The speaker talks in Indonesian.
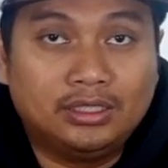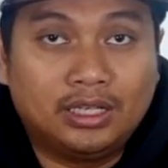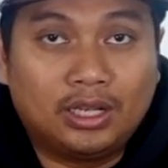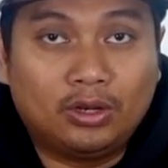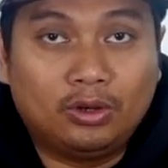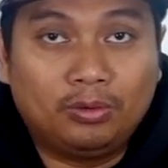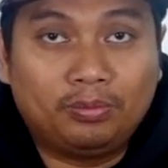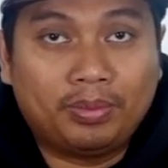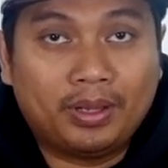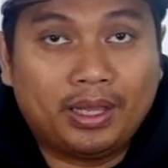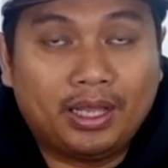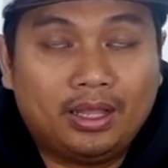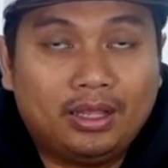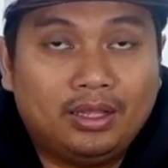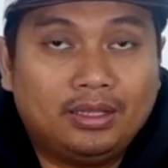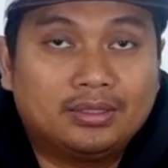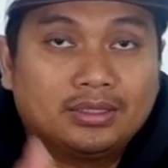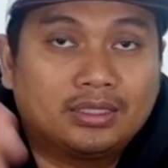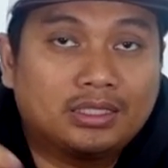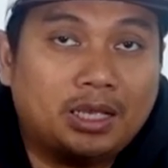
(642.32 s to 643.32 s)
Jangan lupa
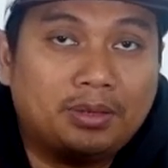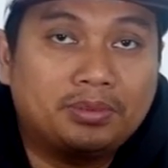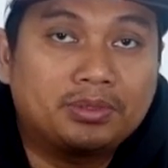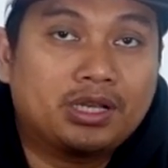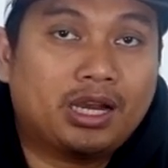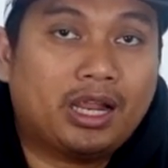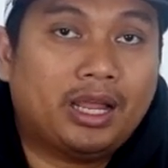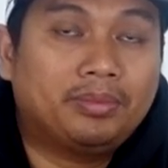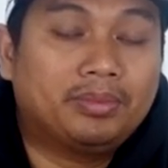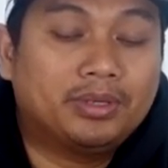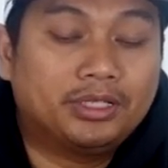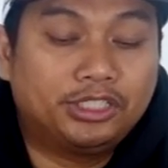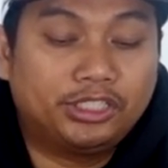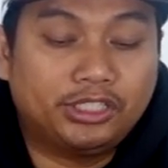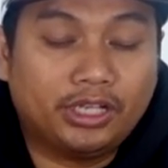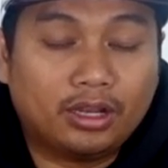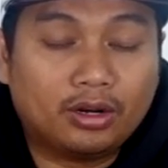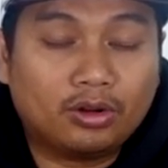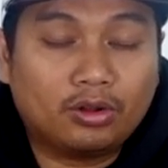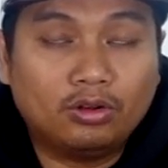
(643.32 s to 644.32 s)
subscribe,
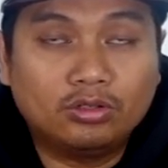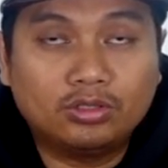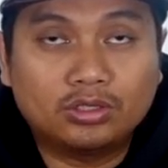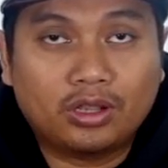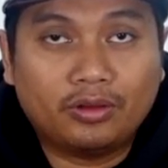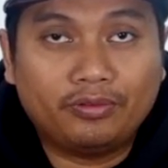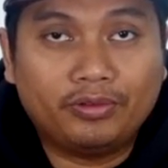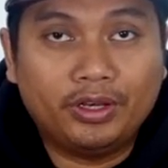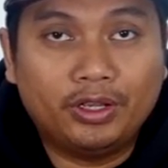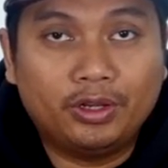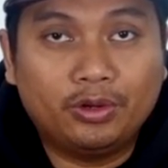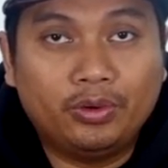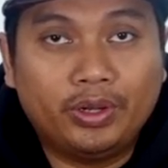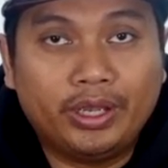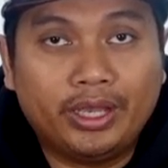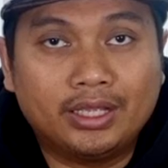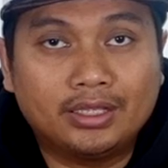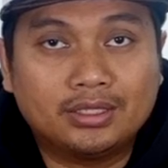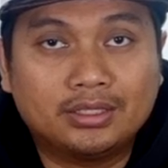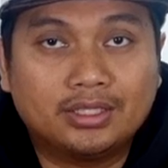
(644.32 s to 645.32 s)
share kalau suka video
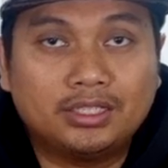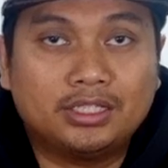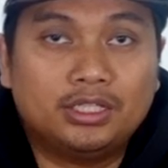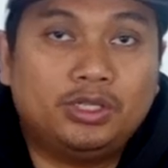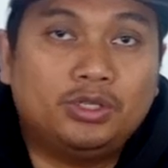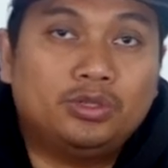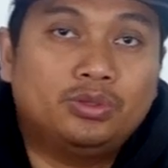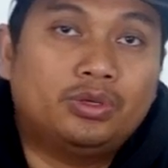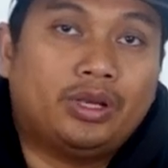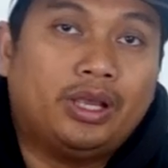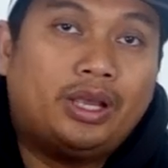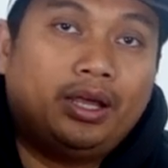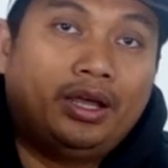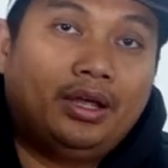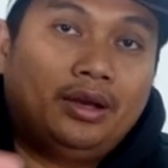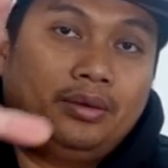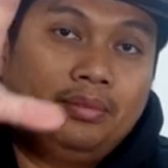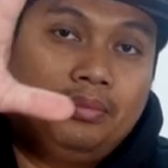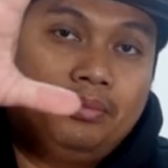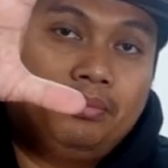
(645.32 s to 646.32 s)
gue, and see you
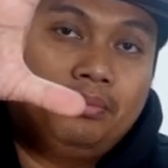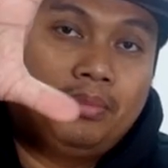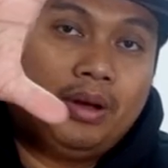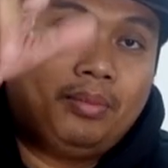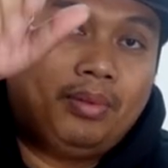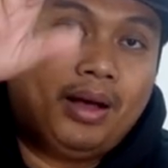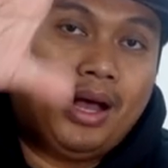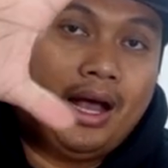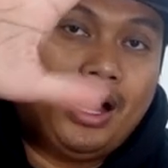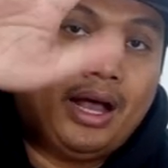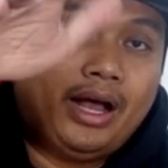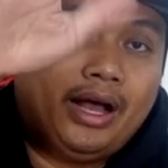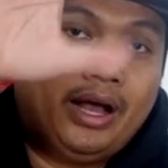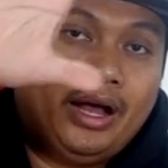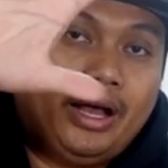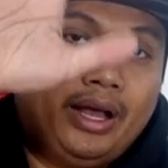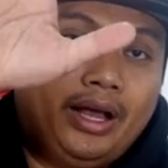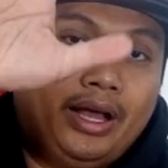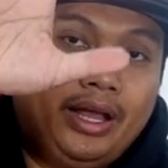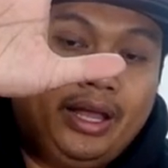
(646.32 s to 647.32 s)
and
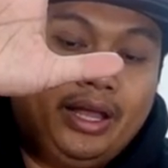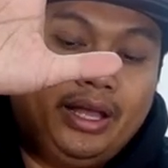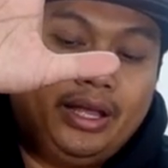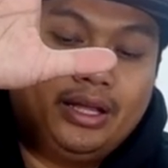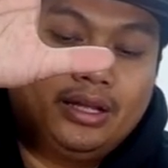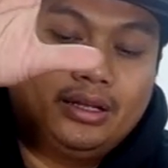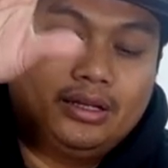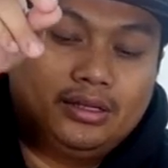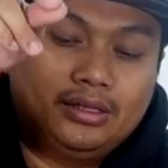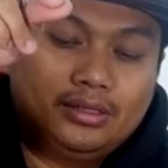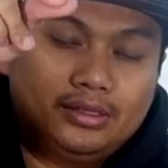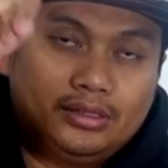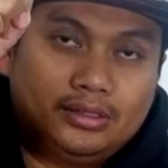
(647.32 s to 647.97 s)
bye-bye.